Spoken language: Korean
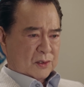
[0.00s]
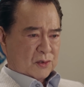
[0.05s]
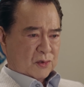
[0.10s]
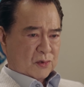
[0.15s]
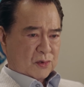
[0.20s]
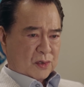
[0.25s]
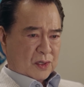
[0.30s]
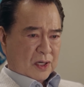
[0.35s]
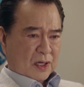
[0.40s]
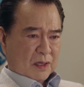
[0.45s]

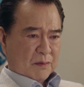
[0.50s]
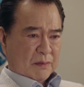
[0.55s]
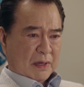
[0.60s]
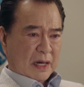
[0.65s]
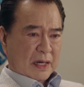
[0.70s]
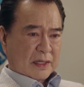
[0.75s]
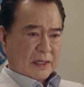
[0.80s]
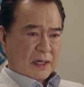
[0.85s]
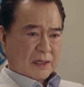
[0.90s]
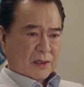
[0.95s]
좋게
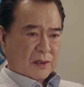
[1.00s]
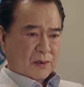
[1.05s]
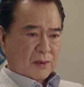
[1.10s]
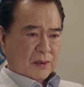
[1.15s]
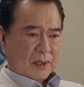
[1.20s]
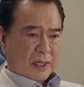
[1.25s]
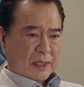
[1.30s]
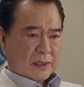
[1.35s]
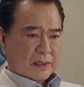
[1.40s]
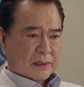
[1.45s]

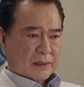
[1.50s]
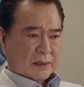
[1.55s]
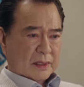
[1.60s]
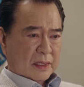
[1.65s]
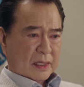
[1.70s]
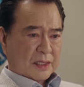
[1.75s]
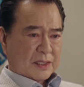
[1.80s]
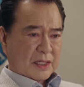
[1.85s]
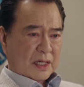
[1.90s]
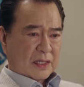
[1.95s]
말하려고
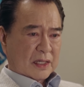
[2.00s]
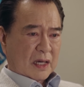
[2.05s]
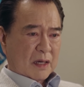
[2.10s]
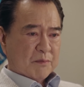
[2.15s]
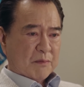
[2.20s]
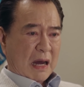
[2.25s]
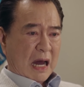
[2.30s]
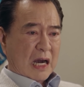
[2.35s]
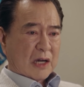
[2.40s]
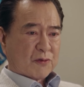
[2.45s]
했는데
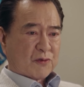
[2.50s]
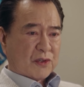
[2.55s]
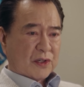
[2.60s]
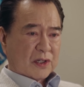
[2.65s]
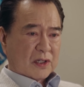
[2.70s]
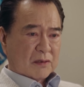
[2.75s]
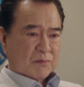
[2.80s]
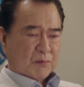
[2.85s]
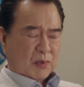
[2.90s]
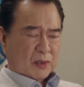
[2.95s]
자네가
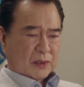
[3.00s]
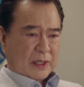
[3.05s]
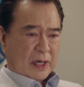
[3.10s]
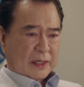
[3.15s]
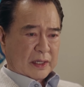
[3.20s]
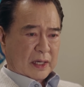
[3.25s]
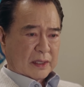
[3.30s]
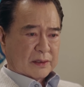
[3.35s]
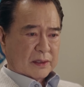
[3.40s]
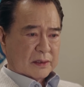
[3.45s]
말귀를 못
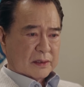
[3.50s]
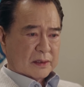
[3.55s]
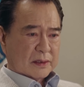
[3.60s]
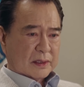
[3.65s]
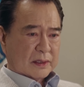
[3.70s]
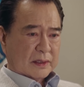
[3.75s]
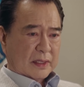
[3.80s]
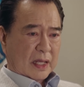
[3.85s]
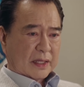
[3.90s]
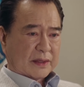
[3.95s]

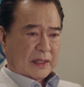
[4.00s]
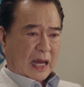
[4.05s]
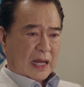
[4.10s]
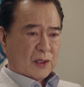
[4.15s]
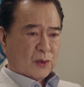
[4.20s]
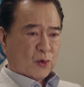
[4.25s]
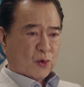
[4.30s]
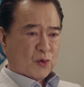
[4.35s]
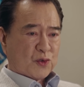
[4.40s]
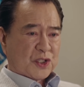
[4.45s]
알아들으니 내
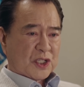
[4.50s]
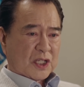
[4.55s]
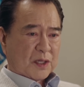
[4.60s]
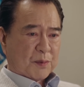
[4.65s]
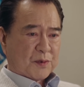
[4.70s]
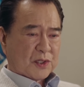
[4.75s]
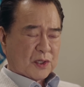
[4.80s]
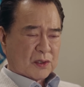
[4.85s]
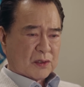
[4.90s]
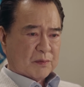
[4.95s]

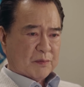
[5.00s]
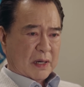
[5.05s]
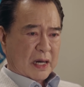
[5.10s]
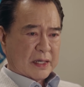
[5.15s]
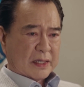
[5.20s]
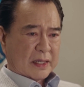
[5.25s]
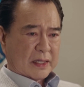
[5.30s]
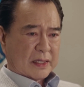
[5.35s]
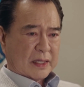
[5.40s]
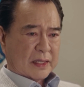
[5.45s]
단도직입적으로
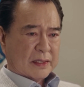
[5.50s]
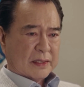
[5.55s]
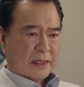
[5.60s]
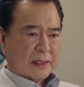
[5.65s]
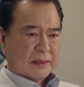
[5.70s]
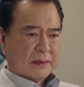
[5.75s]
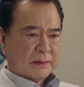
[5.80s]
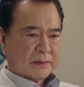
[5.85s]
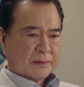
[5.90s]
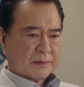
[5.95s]

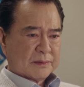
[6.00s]
말하겠네.